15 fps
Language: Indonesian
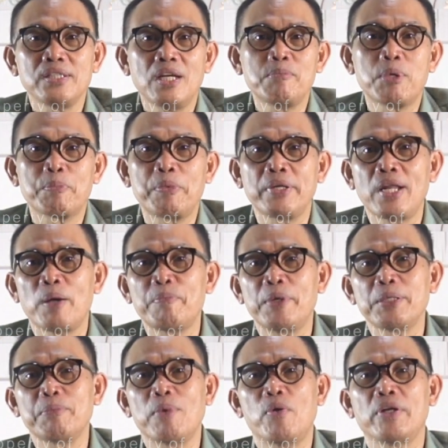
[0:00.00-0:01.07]
yang
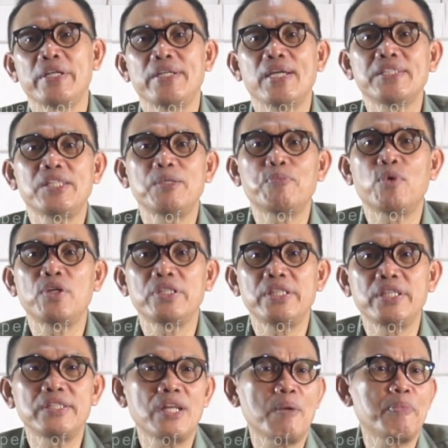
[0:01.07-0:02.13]
berpendapat bahwa dinasti
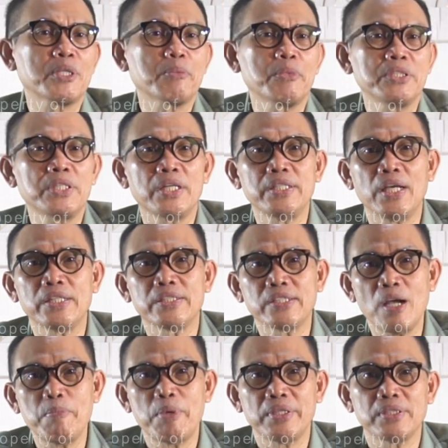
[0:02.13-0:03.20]
politik dapat menjadi
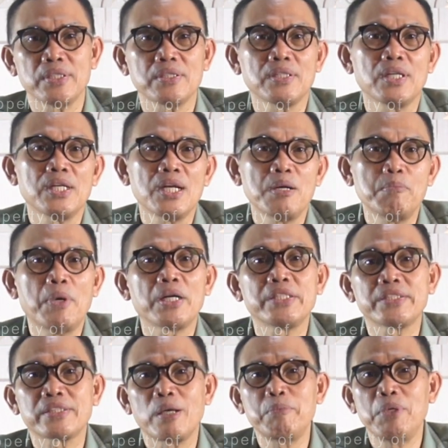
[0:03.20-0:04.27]
ancaman
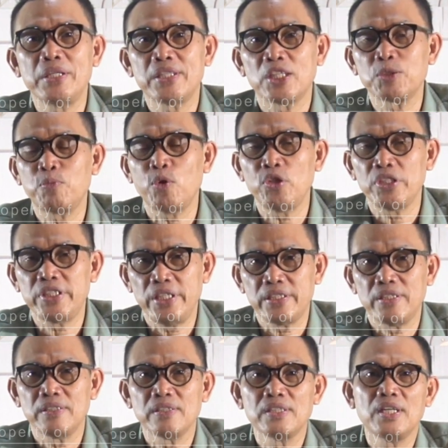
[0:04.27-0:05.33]
bagi stabilitas
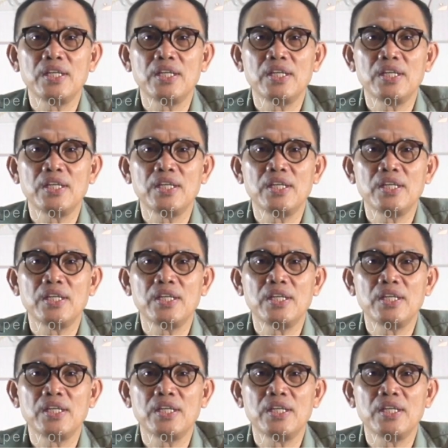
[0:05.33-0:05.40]
politik.